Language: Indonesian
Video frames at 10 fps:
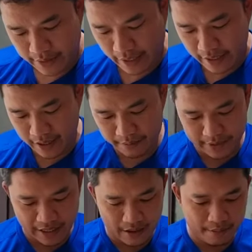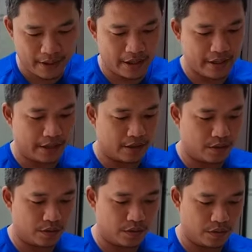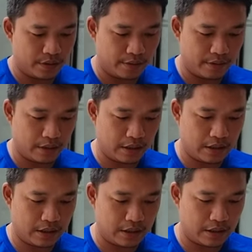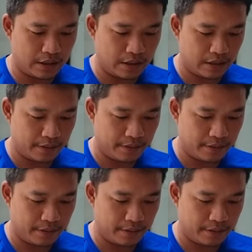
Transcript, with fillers: pertanyaan pertama yaitu uh,